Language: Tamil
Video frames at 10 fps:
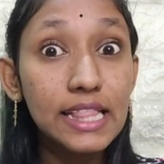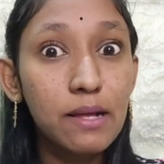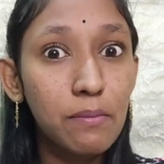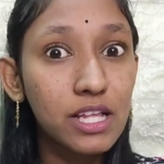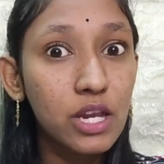
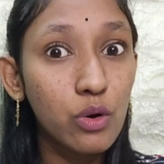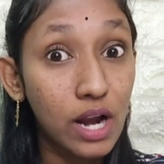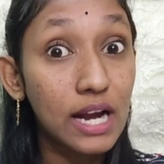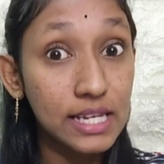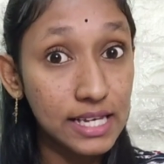இந்த மாதிரி
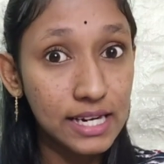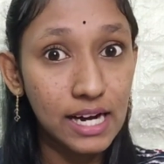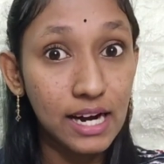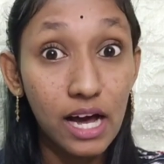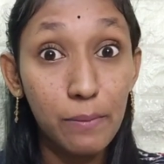ஒரு ஆள்
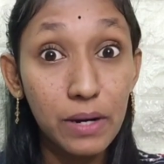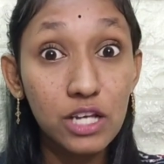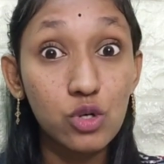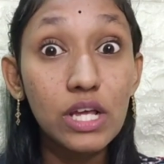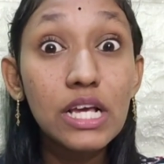இருக்காங்களா
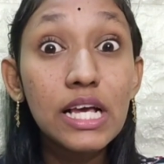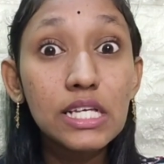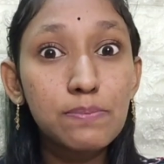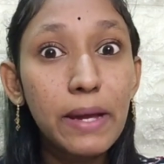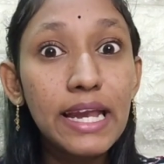அப்படின்னு சொல்லி
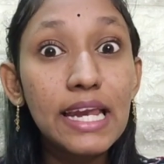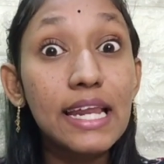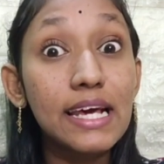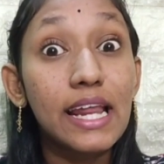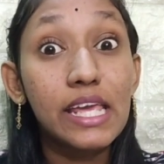ஸ்பெயினில்
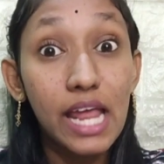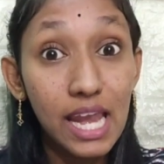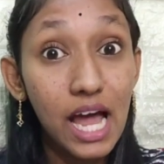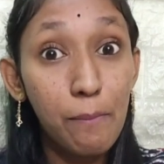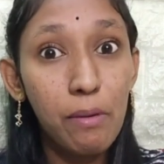இருக்கிற
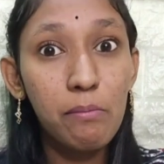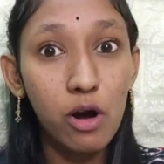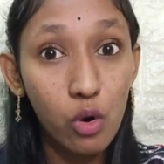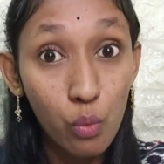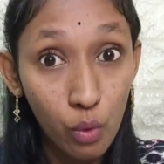எல்லா அப்பா
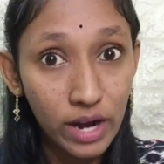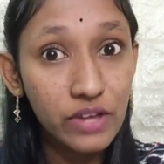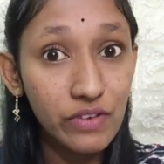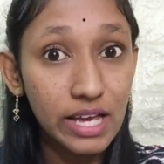அம்மாக்கும் வார்னிங்